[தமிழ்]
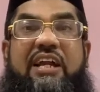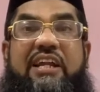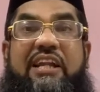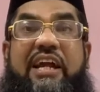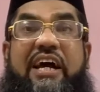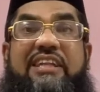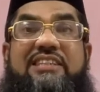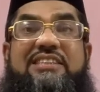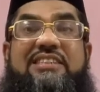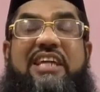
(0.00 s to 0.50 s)

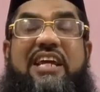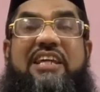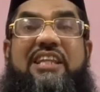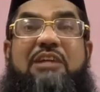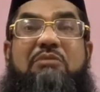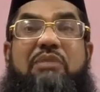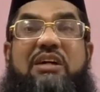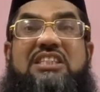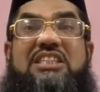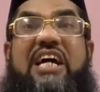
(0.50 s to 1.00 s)
நற்செய்தி
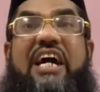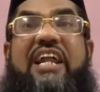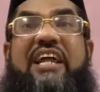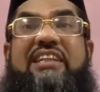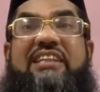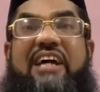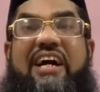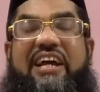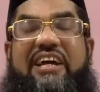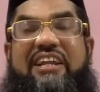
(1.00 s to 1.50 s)

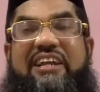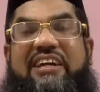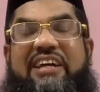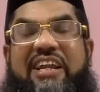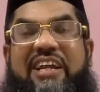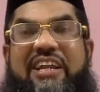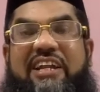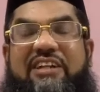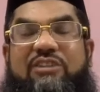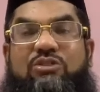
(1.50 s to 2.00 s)
பஷாரத்தாக
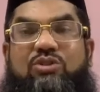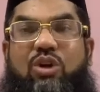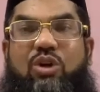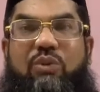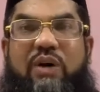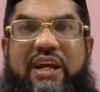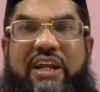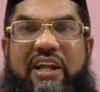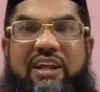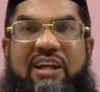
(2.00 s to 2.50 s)
இருக்கிறேன் என்று
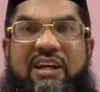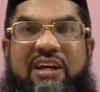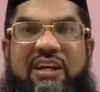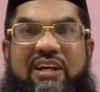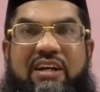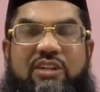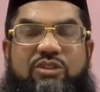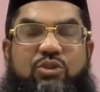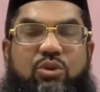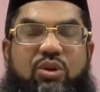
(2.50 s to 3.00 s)
சொல்வார்கள்
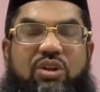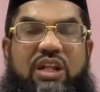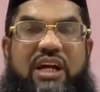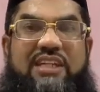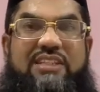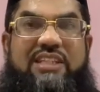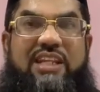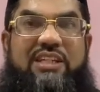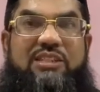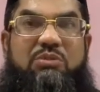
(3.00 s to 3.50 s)
ரசூலுல்லா
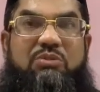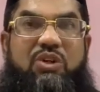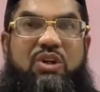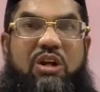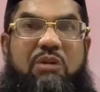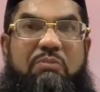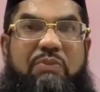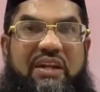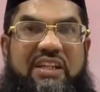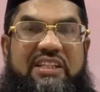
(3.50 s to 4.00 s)
இஸ்லாசம்
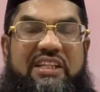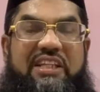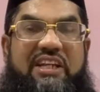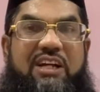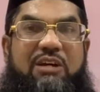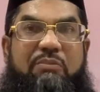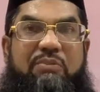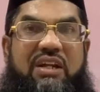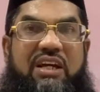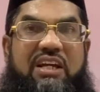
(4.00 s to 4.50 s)
அவர்கள்
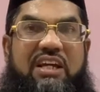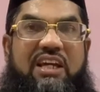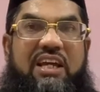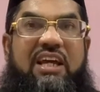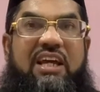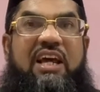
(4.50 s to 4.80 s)
பிறந்ததற்கு பிறகு